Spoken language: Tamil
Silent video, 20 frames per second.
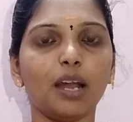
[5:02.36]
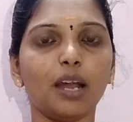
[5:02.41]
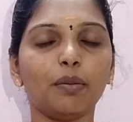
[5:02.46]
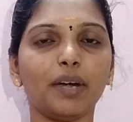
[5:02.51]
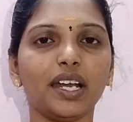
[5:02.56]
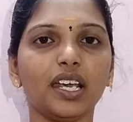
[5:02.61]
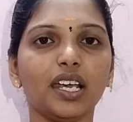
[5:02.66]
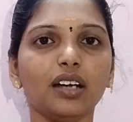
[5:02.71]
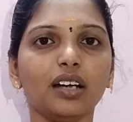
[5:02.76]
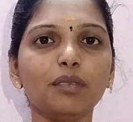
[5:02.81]

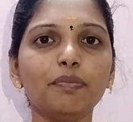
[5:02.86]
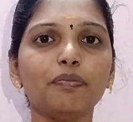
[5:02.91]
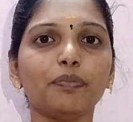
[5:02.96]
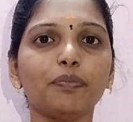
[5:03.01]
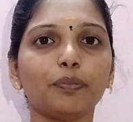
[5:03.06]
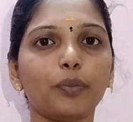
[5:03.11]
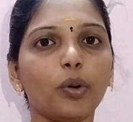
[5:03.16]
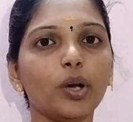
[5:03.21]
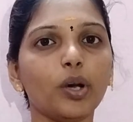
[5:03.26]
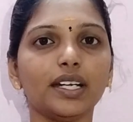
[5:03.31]
நல்லபடியாக
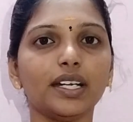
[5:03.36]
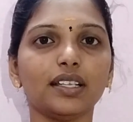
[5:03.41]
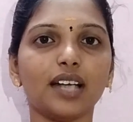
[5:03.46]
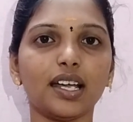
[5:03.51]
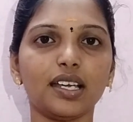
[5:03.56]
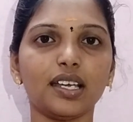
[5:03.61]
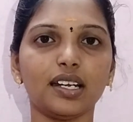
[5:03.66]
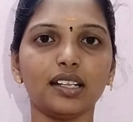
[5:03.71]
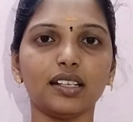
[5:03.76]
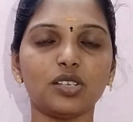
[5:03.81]
போயிட்டு
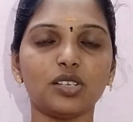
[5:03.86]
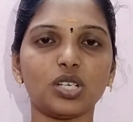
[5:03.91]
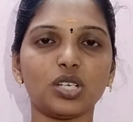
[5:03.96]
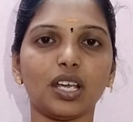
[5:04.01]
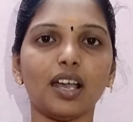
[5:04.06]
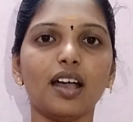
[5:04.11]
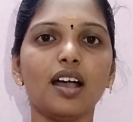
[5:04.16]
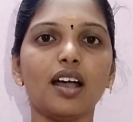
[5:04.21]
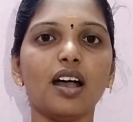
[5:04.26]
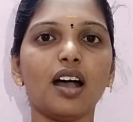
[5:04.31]
தான்
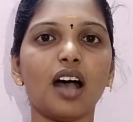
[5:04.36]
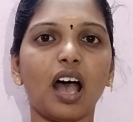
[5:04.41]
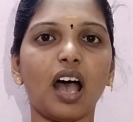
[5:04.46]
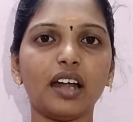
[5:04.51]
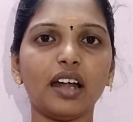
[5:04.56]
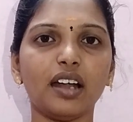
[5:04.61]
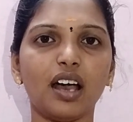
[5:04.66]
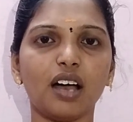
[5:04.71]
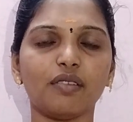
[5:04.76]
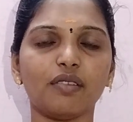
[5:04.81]
இருந்துச்சு
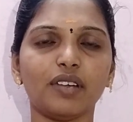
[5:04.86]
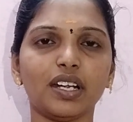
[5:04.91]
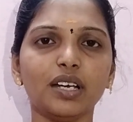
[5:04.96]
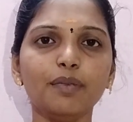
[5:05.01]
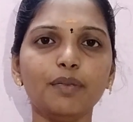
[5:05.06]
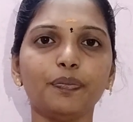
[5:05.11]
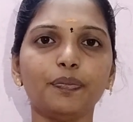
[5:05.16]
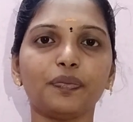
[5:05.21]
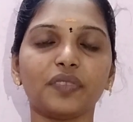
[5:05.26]
ஆனால் அவர்